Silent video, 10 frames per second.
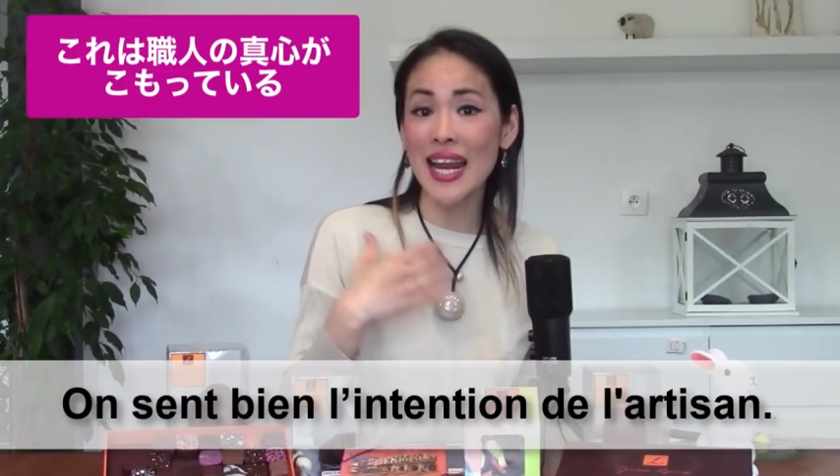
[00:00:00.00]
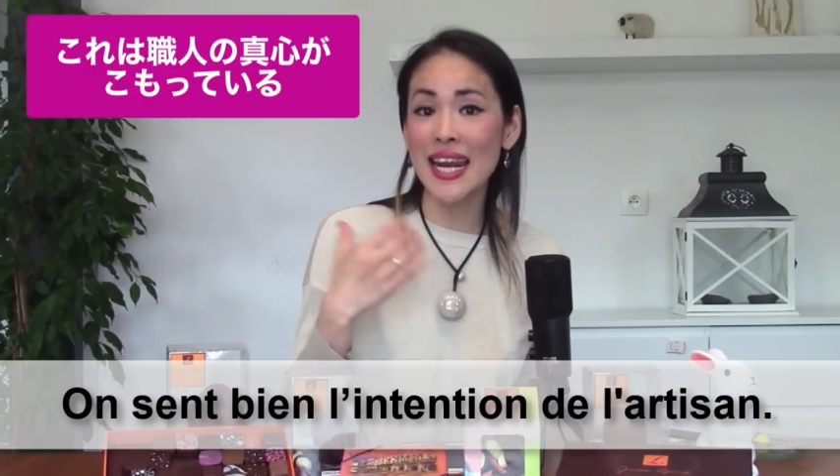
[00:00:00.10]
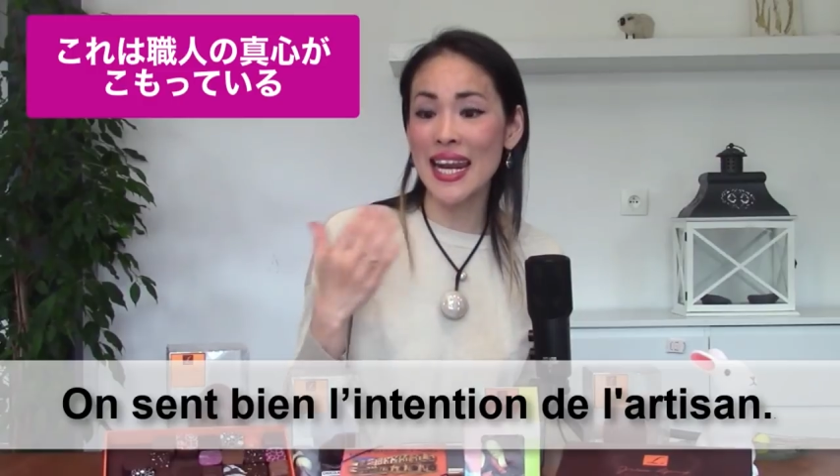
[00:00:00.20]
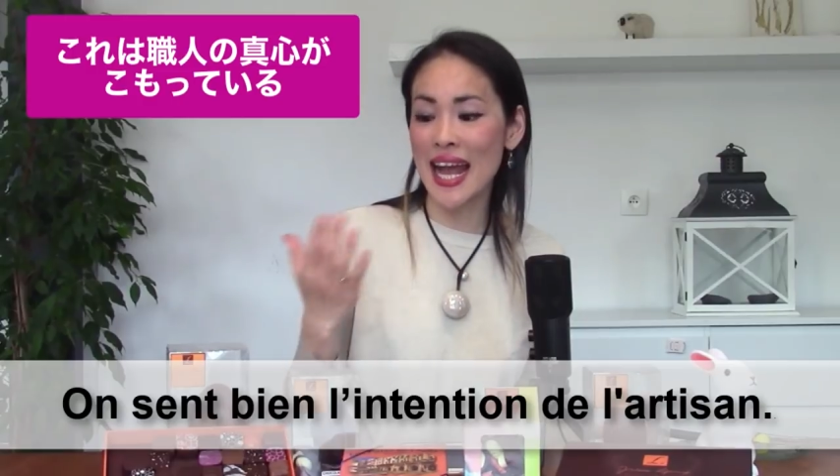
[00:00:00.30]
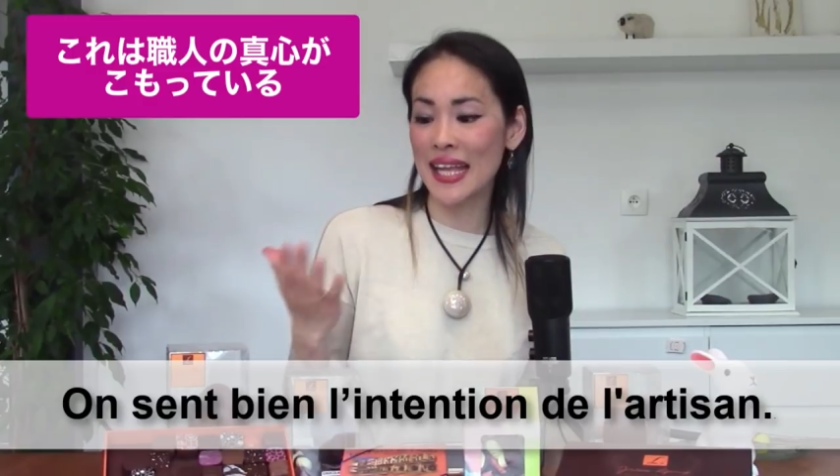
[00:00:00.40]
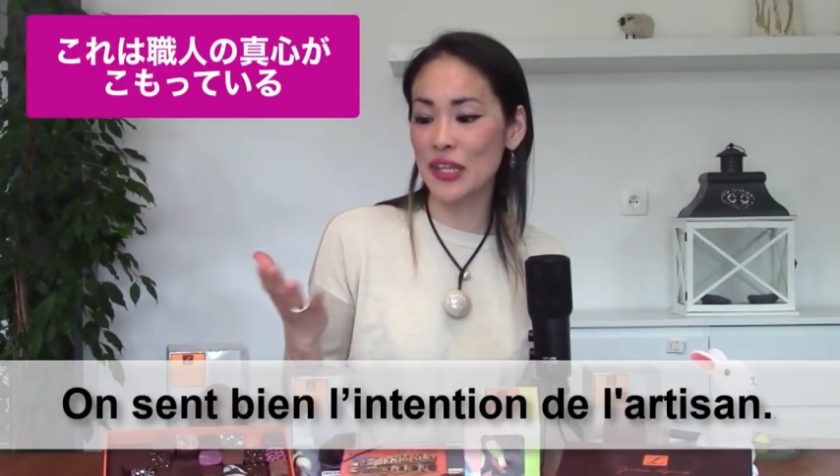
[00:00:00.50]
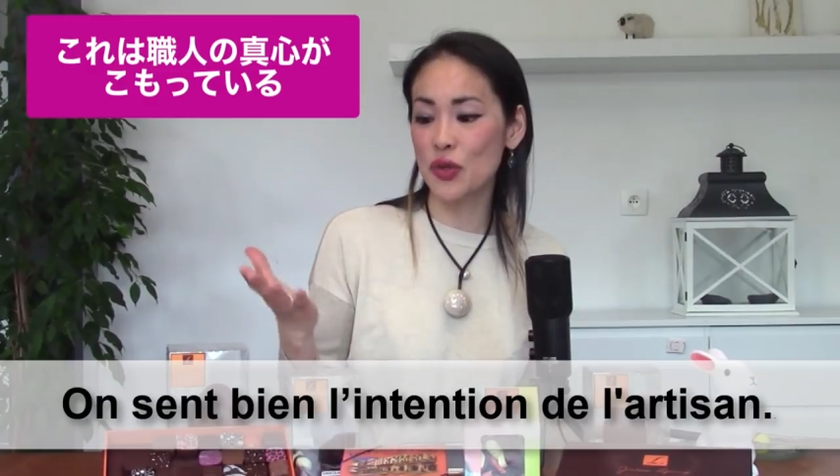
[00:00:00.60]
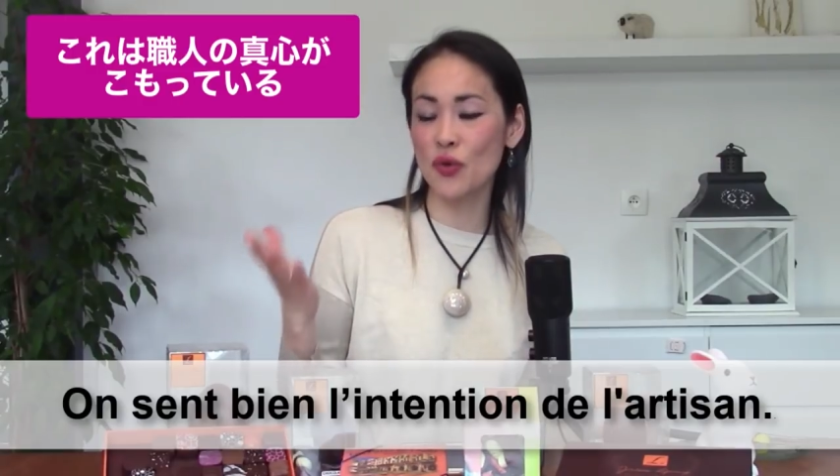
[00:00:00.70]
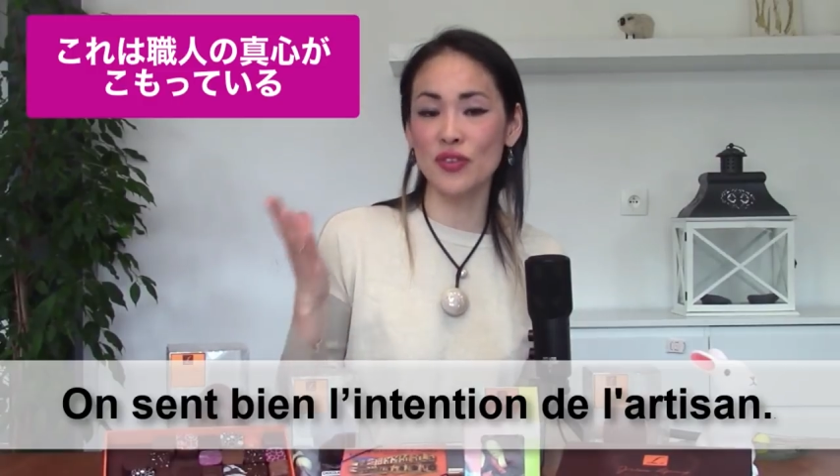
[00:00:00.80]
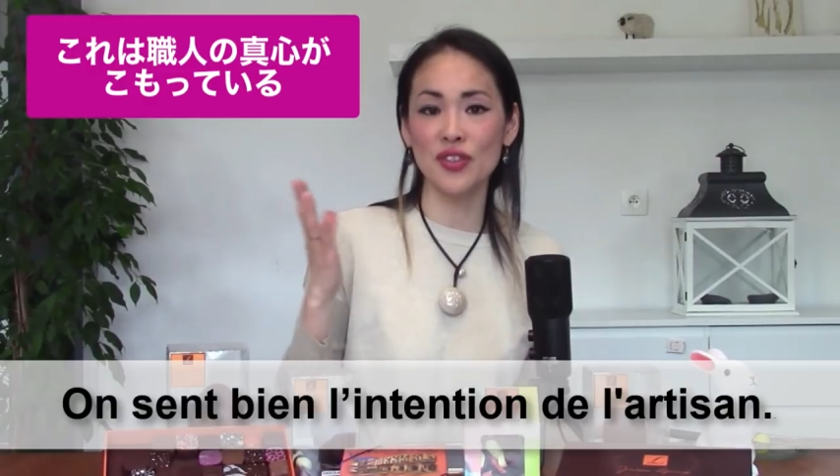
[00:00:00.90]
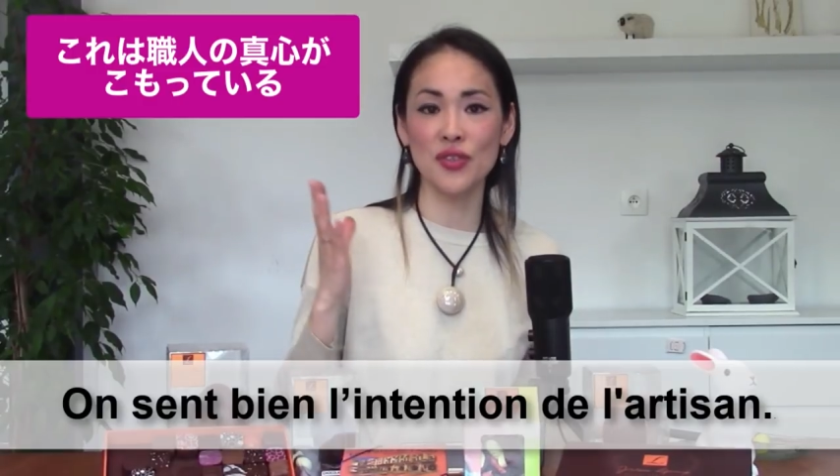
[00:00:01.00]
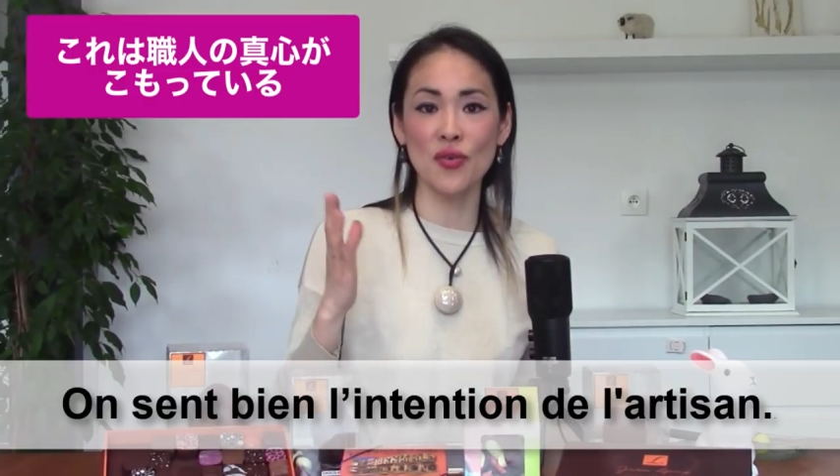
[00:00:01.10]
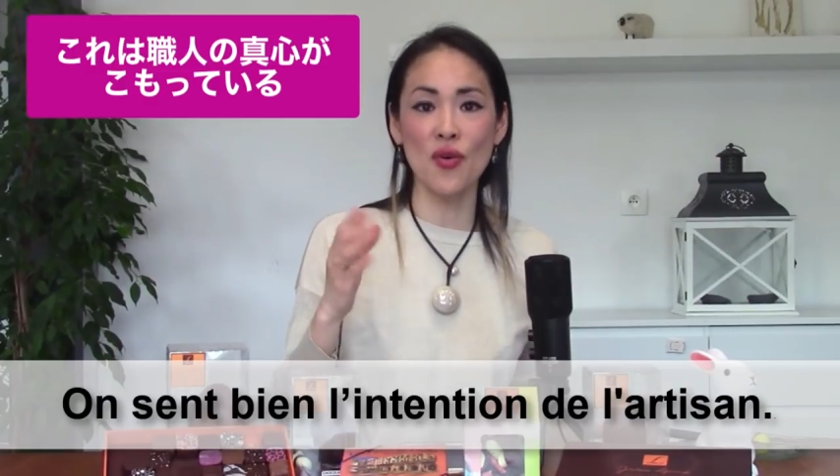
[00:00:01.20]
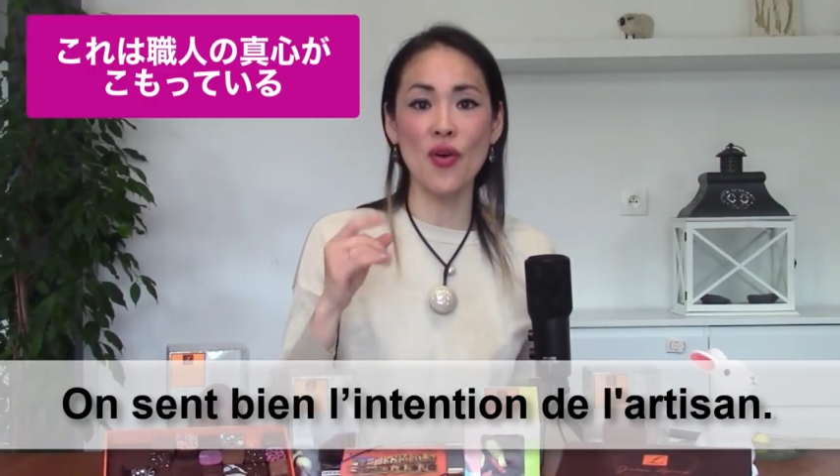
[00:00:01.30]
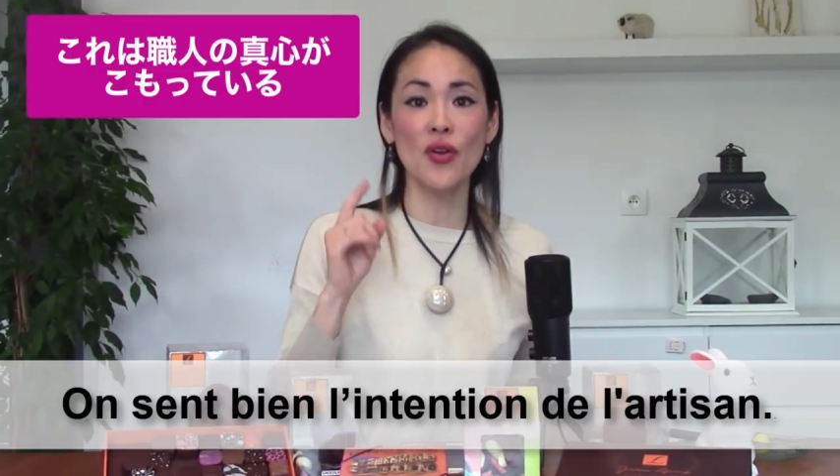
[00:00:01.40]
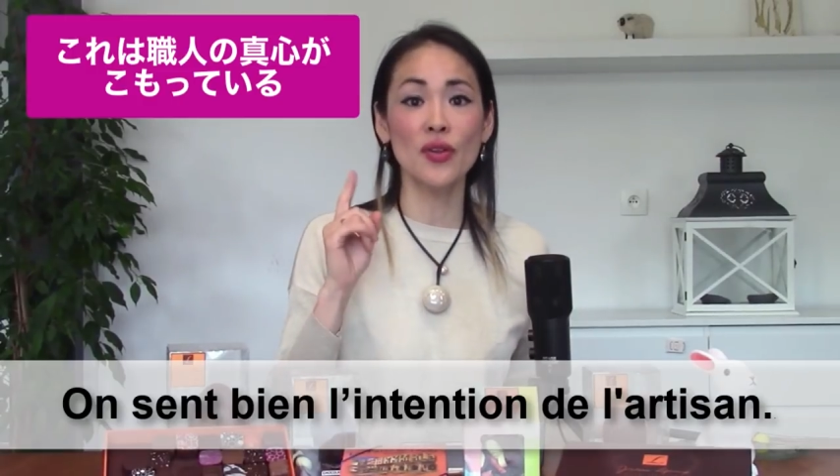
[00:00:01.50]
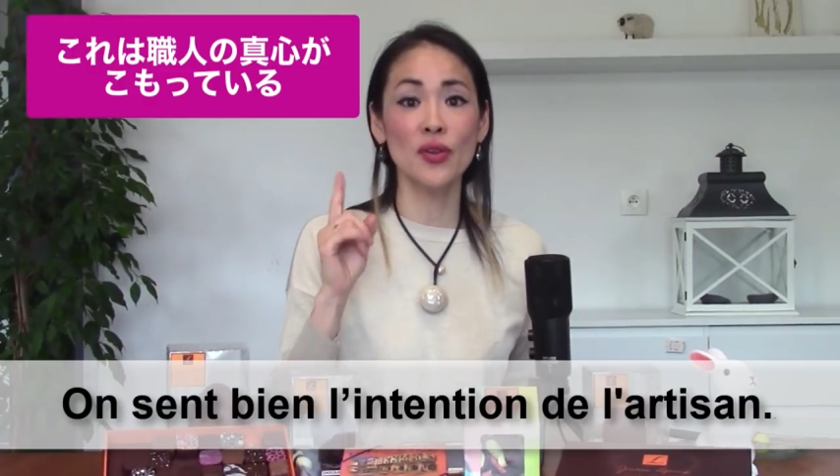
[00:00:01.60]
l'intention